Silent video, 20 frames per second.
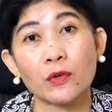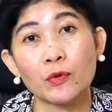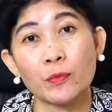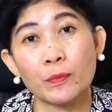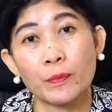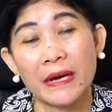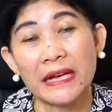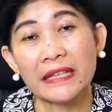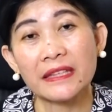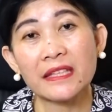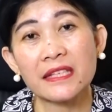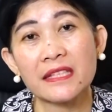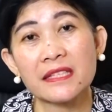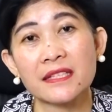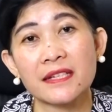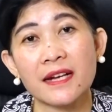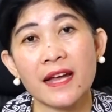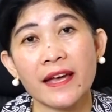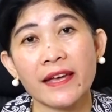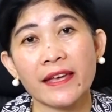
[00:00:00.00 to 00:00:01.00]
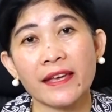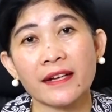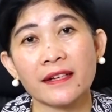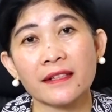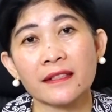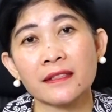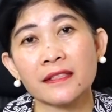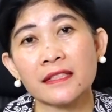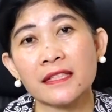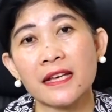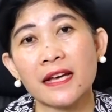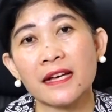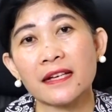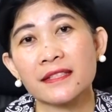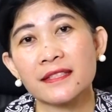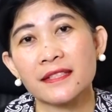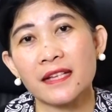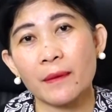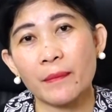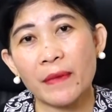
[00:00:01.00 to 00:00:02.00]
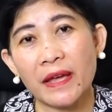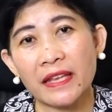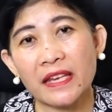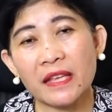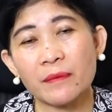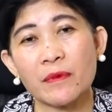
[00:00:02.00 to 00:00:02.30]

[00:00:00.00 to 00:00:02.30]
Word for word: umat Israel yang selama ini